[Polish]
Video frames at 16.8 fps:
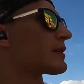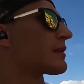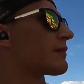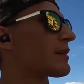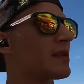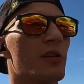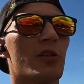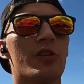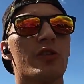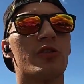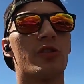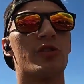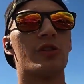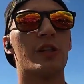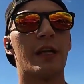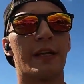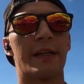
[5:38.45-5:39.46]
Trzeba skończyć
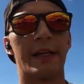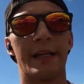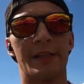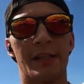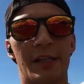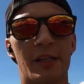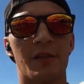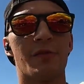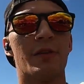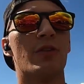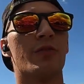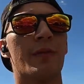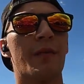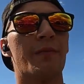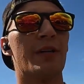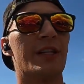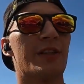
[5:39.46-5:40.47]
odcinek, nie? 10
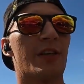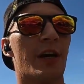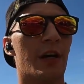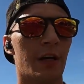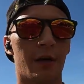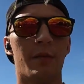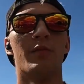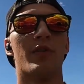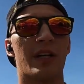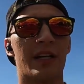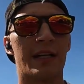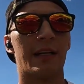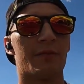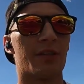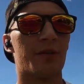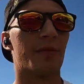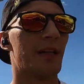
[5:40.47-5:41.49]
minut ma być, bo
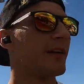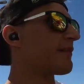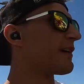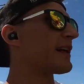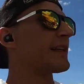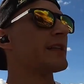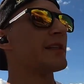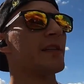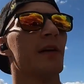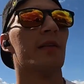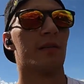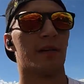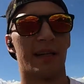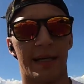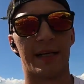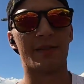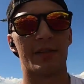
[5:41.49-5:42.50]
reklam trzeba nawalić,
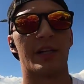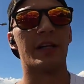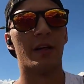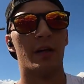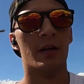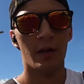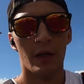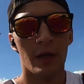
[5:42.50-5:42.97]
a jakże?